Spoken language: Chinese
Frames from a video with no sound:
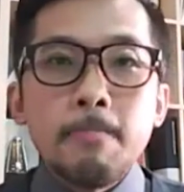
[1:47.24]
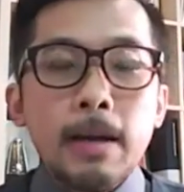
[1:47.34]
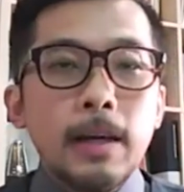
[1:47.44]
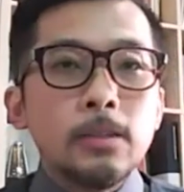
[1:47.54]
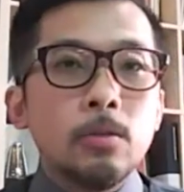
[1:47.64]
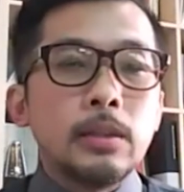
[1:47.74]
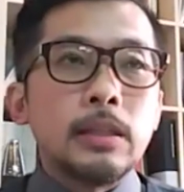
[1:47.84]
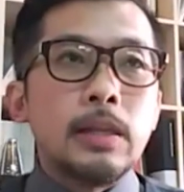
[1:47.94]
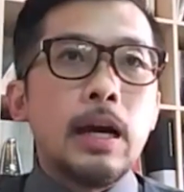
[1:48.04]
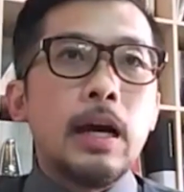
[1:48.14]
一般来说
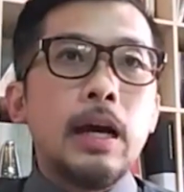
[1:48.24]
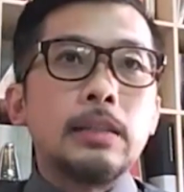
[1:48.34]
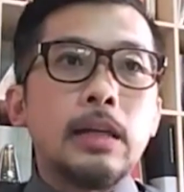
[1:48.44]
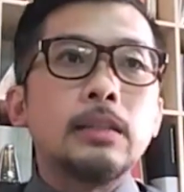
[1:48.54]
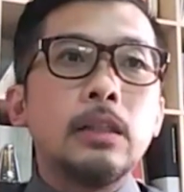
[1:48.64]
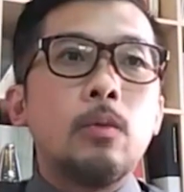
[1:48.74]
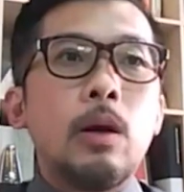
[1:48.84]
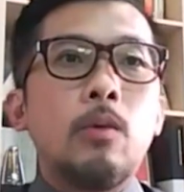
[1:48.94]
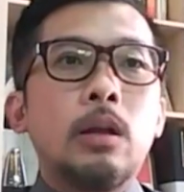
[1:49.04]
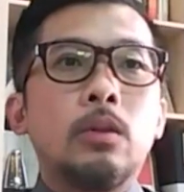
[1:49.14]
大家常见的
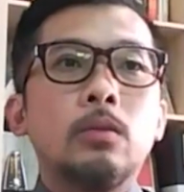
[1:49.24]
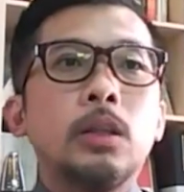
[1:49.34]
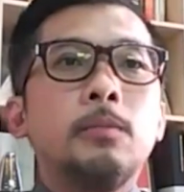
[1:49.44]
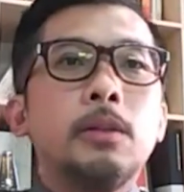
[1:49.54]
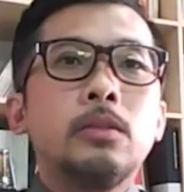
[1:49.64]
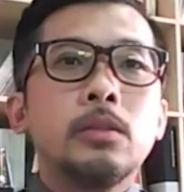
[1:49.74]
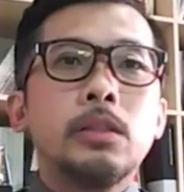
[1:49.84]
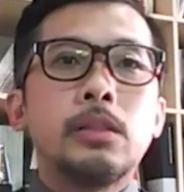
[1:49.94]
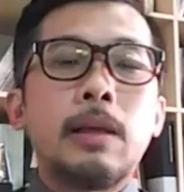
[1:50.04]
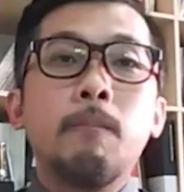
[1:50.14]
万花筒里面就
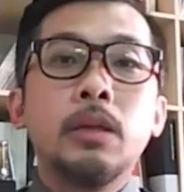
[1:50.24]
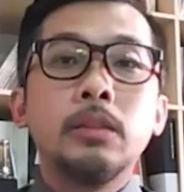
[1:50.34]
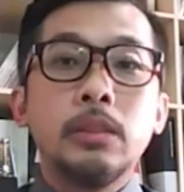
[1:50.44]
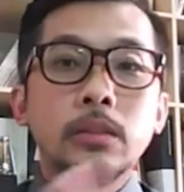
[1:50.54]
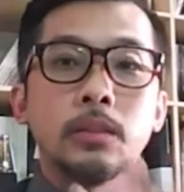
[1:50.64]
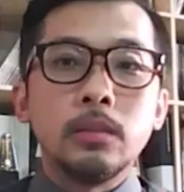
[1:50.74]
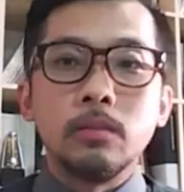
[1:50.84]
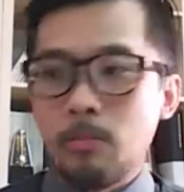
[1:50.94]
是三片镜子。